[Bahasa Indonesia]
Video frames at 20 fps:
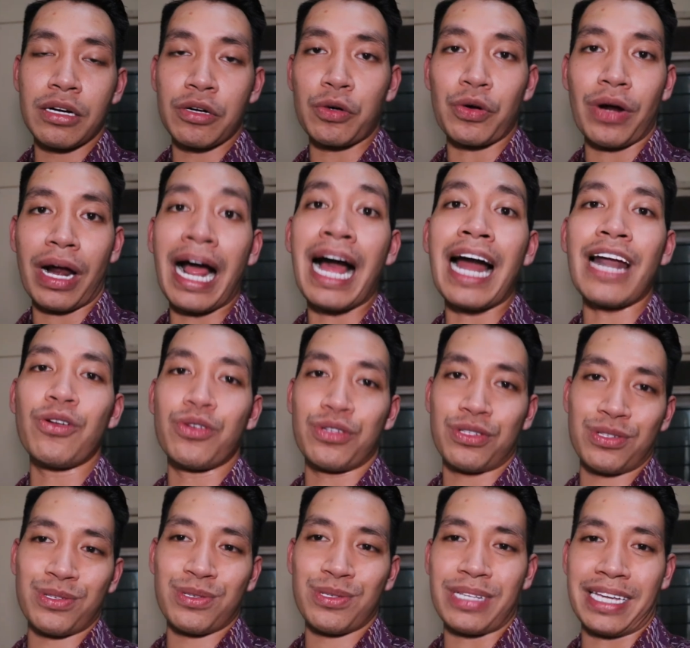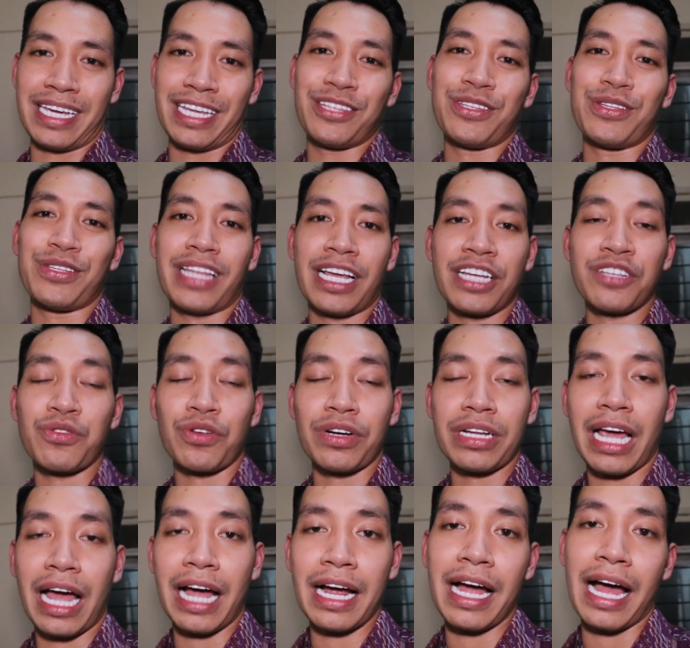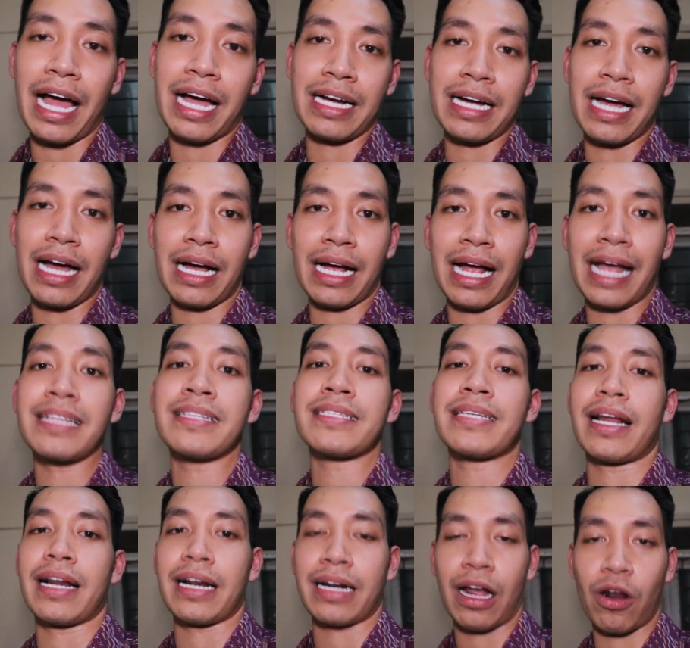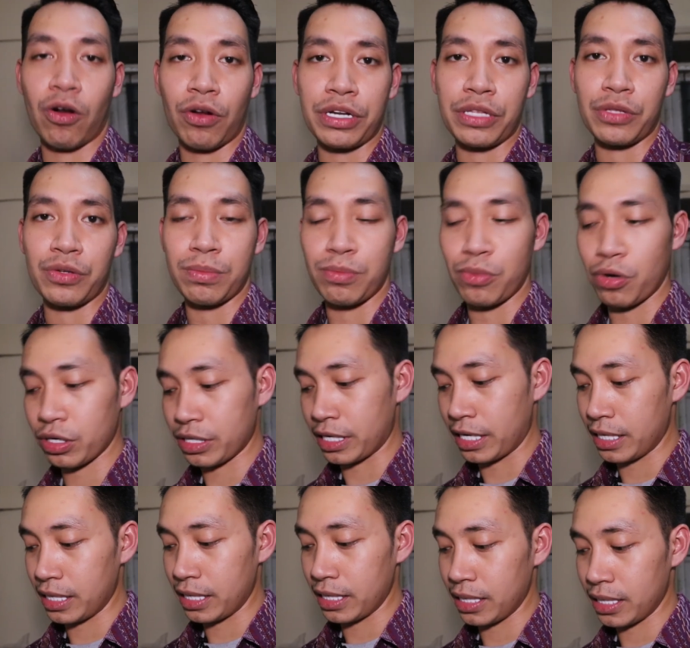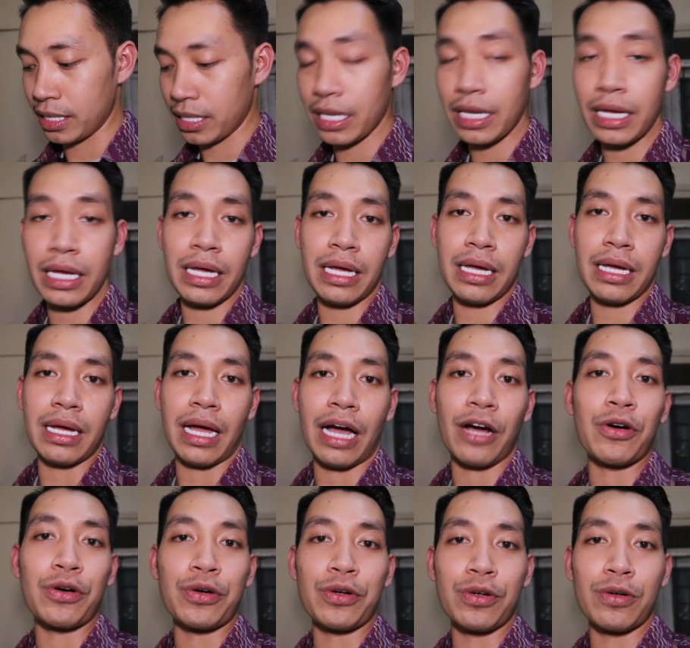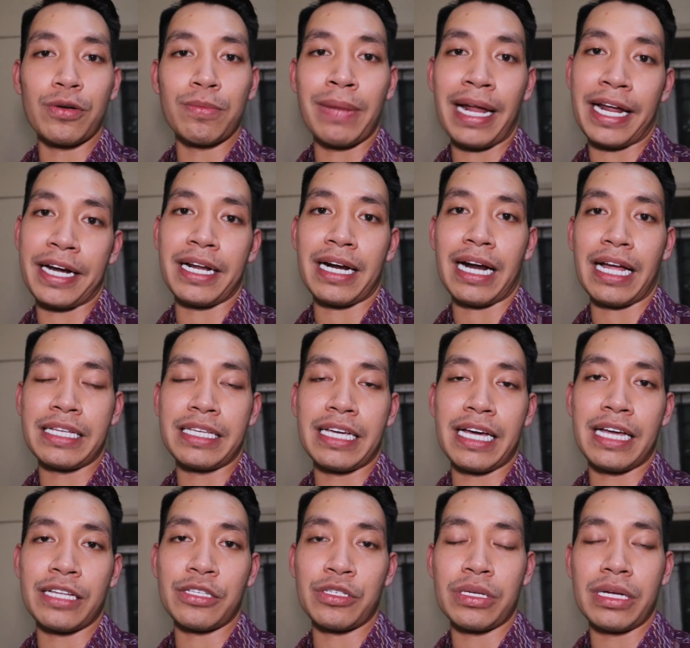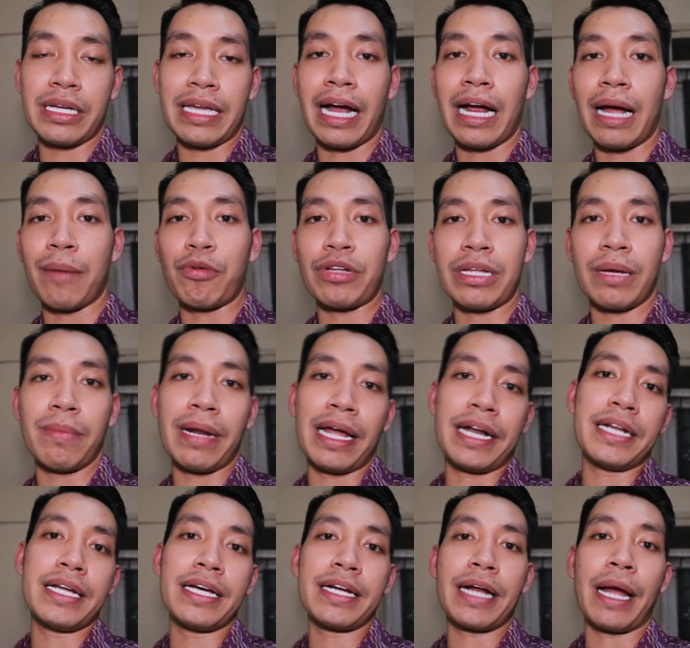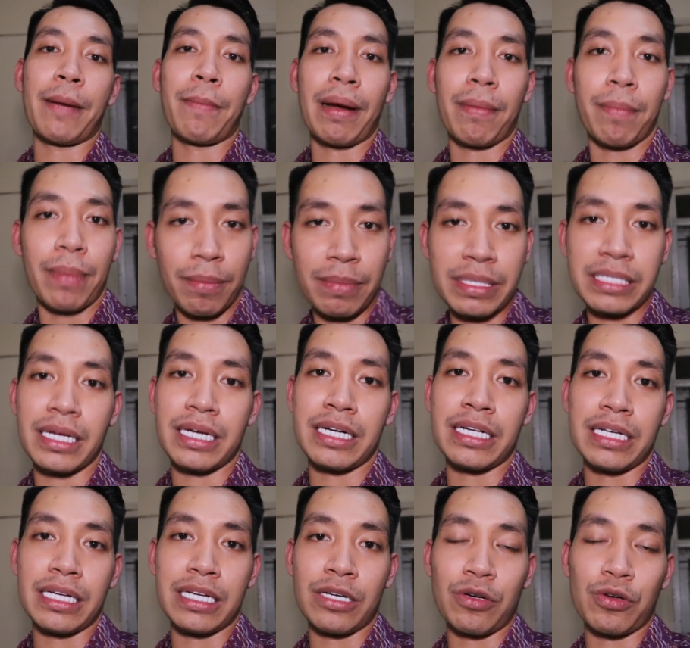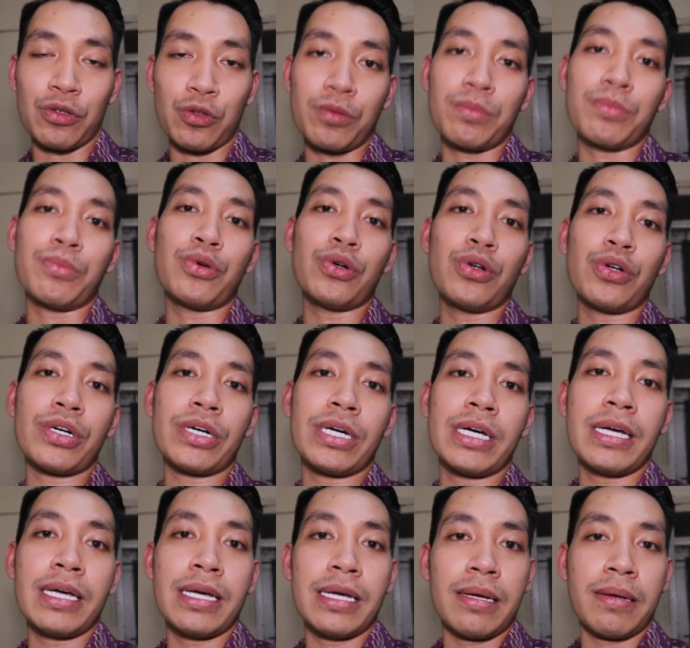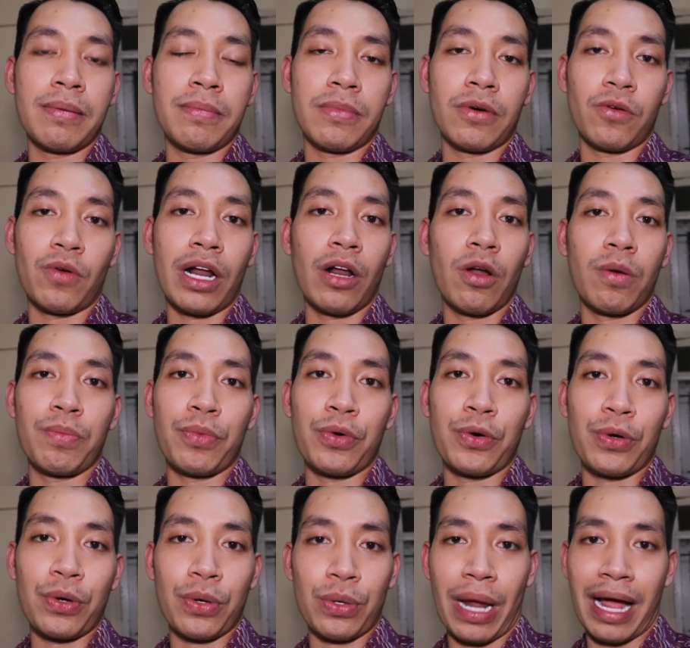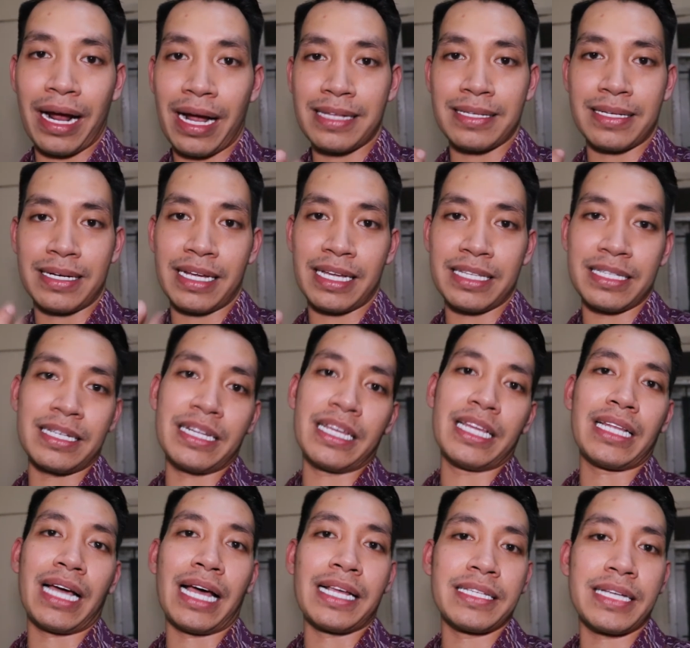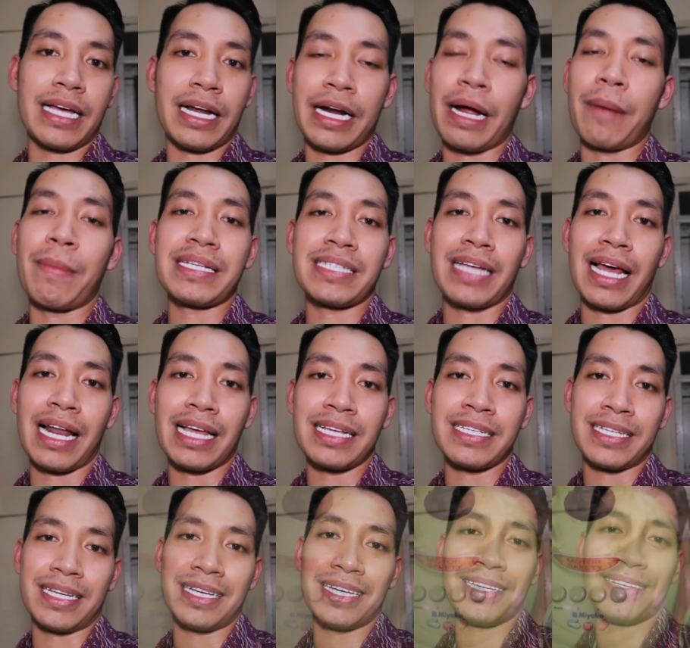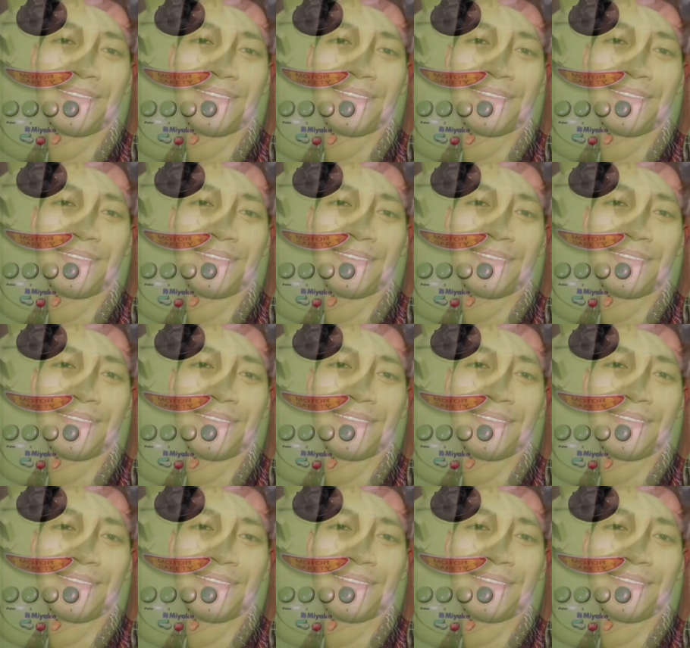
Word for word: kurang halus gitu. Teksturnya agak-agak kasar kalau ditumbuk. Jadi aku blender aja. Yang nggak punya blender nggak apa-apa bisa ditumbuk. Walaupun agak sedikit-sedikit kasar nggak masalah sih.